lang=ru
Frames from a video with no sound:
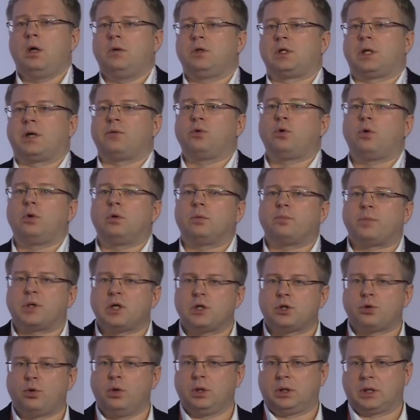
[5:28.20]
все равно
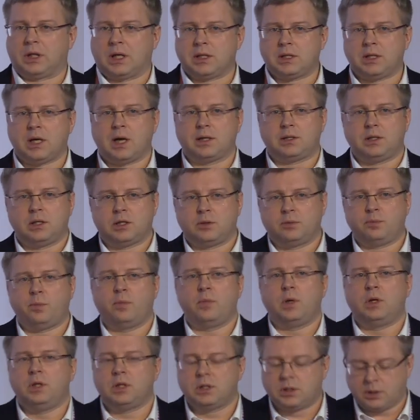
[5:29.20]
происходит транзакция
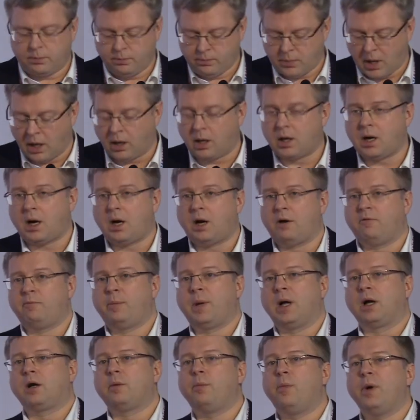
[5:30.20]
из, из банка А в
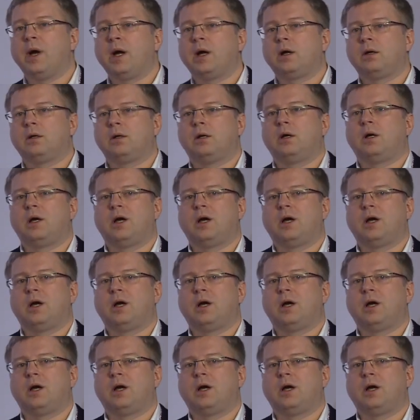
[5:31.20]
банк Б,